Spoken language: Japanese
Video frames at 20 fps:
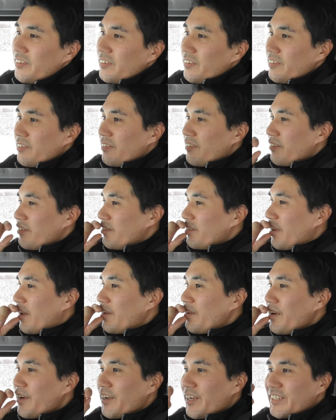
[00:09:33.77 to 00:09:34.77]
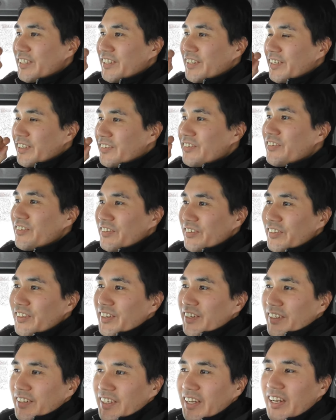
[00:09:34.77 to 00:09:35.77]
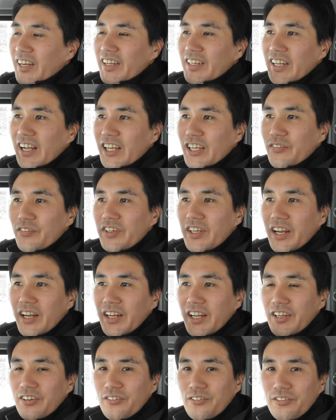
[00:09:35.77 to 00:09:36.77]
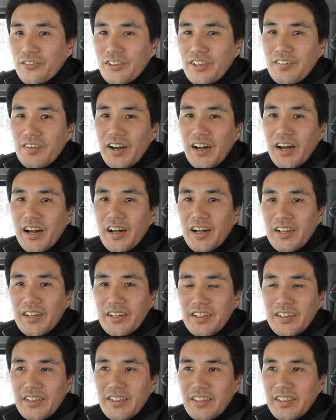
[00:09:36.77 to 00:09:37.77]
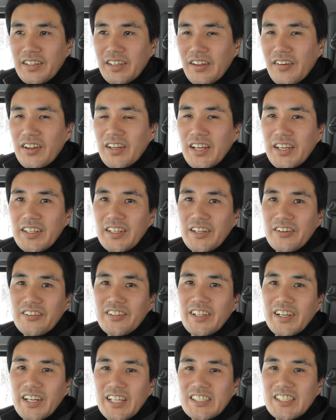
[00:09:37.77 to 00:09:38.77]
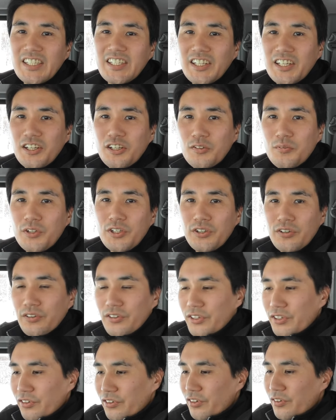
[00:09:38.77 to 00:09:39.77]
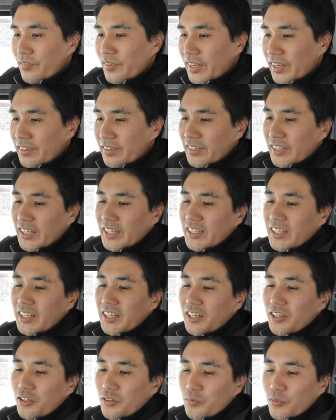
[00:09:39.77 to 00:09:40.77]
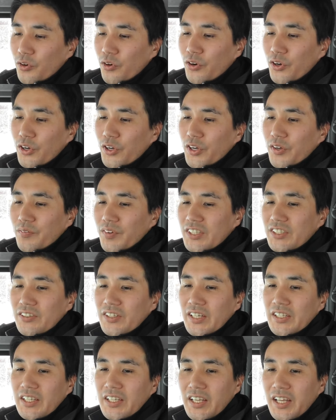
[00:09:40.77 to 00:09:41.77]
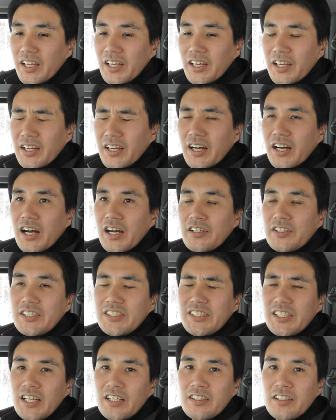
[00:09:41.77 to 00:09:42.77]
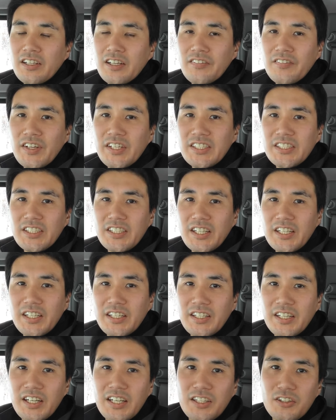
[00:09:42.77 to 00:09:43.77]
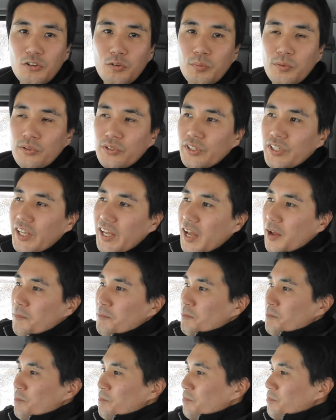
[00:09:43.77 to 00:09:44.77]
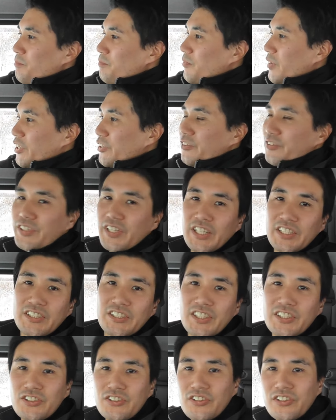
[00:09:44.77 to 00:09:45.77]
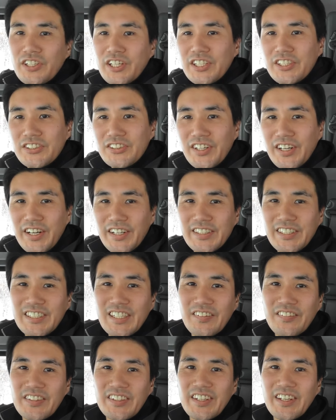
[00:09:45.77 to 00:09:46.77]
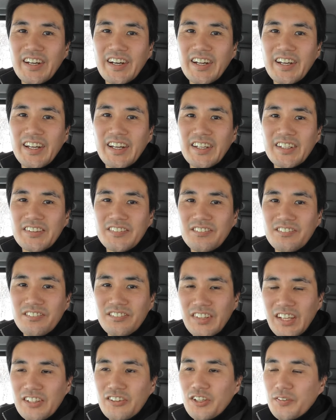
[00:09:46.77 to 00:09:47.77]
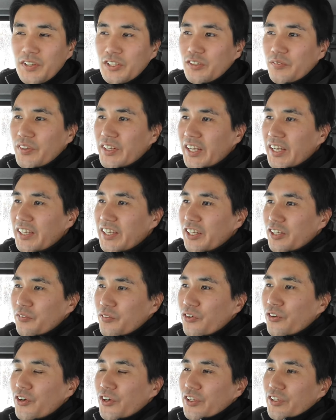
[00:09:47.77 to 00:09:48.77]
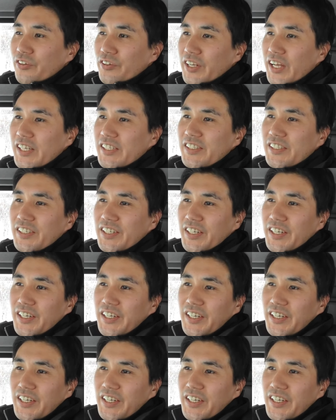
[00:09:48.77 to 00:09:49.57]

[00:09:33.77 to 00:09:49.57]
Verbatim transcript: うん。何の話だったっけそうそう。だから何もやらないノンフォでは、ではないんだよって話だったけれども、いろいろ巡ってきたけれども、まあそうやってね、科学してやっていけばいいんじゃないかなと思って、まあ休憩中にちょっとテンション上がって喋ってたから、ね、取りまとめないけども、とりあえず、